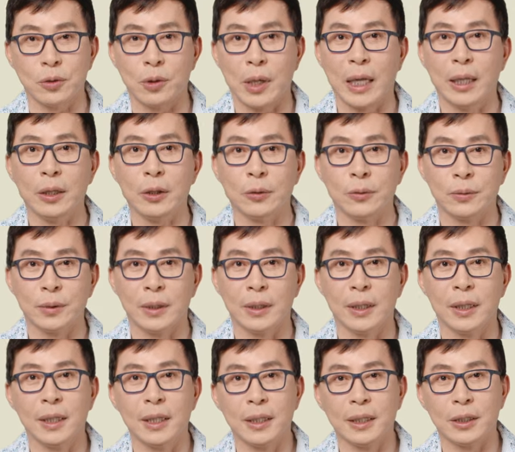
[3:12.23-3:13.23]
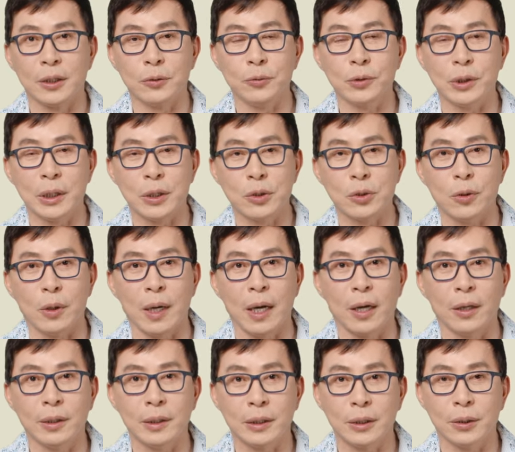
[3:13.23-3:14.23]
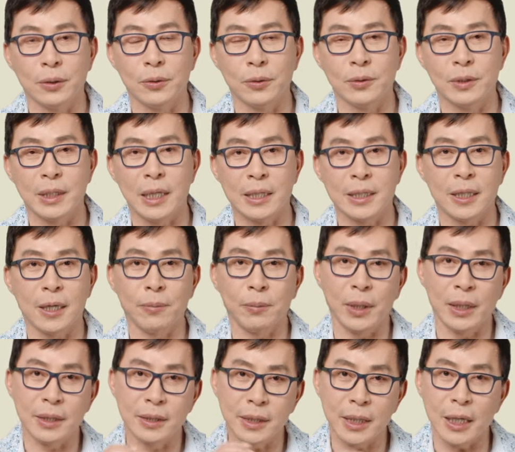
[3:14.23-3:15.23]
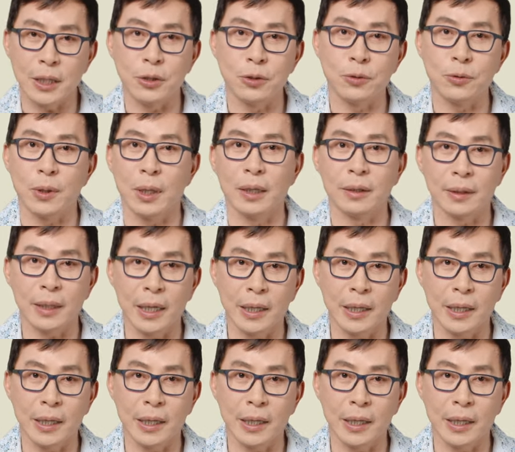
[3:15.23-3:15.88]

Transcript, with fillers: 传统的，你屋顶做好以后，在上面再去装